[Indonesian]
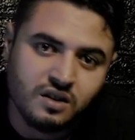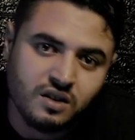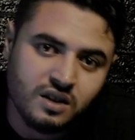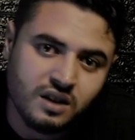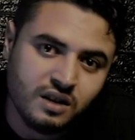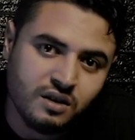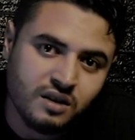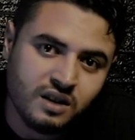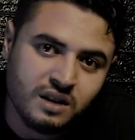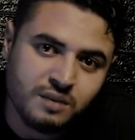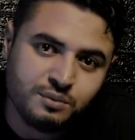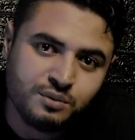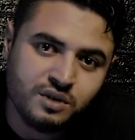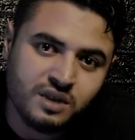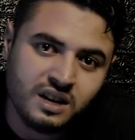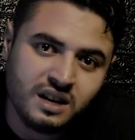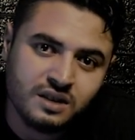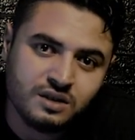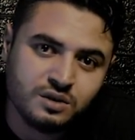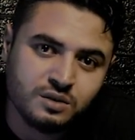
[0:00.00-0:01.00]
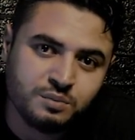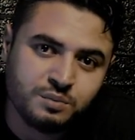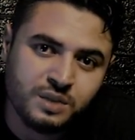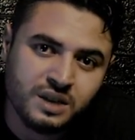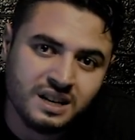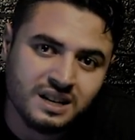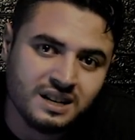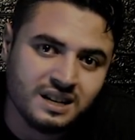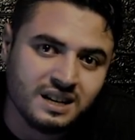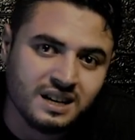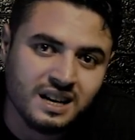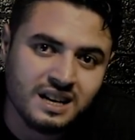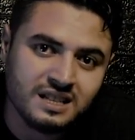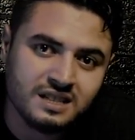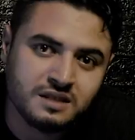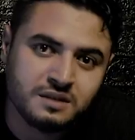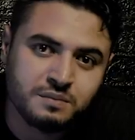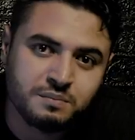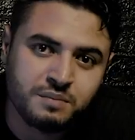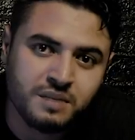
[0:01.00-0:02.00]
Orang-orang pun langsung
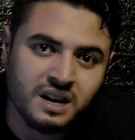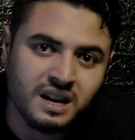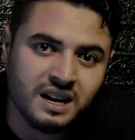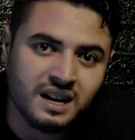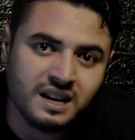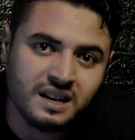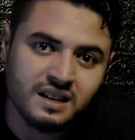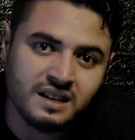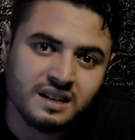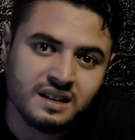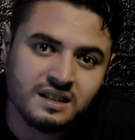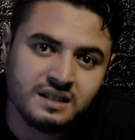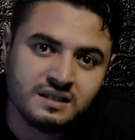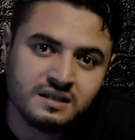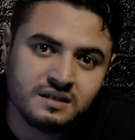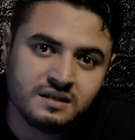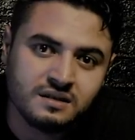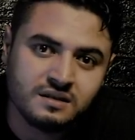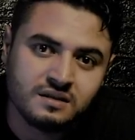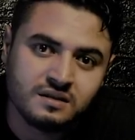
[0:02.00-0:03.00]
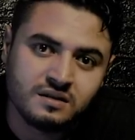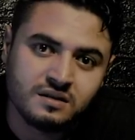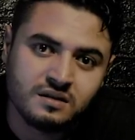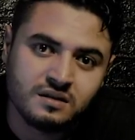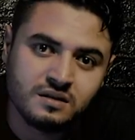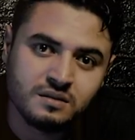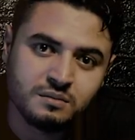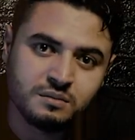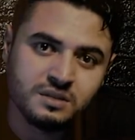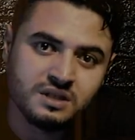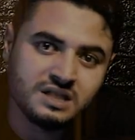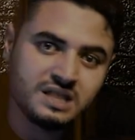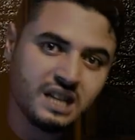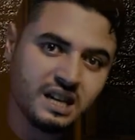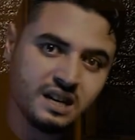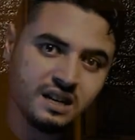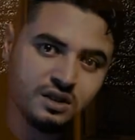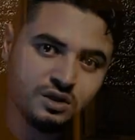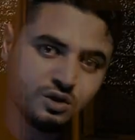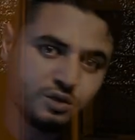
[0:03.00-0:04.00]
bergegas berlarian mencari